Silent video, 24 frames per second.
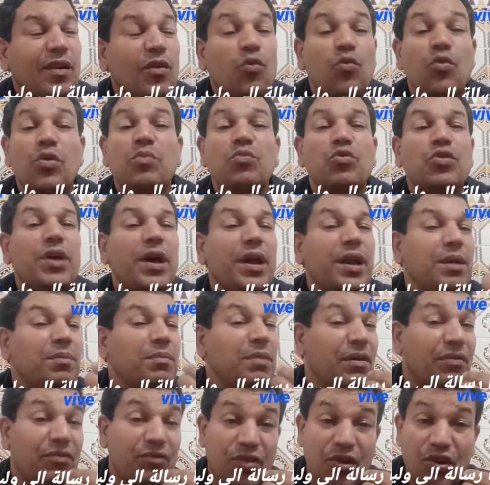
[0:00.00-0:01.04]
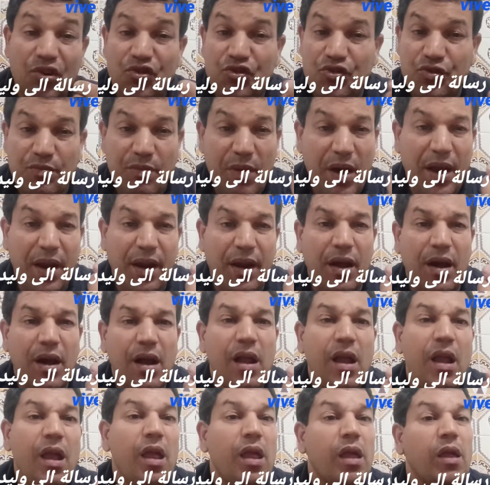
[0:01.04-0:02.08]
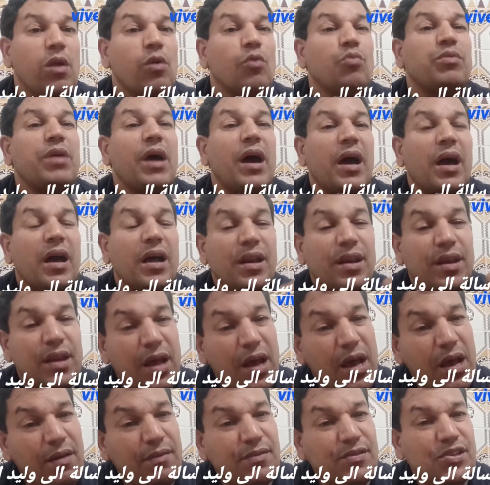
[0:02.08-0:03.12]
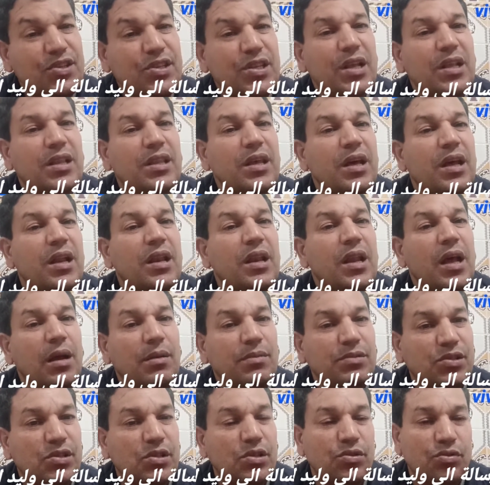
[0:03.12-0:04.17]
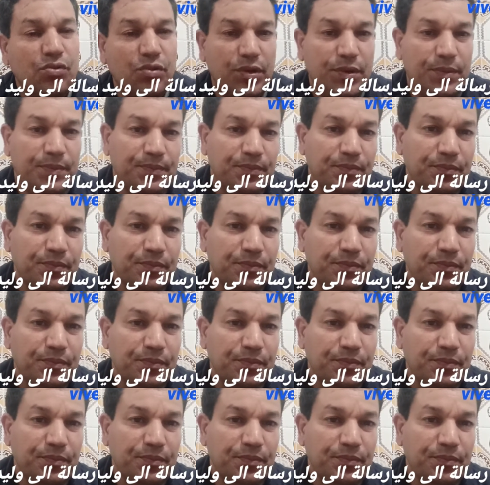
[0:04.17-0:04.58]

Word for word: والمدرب ما فطنش مره مدخل نفس ستيل ديال اللعب الزلزولي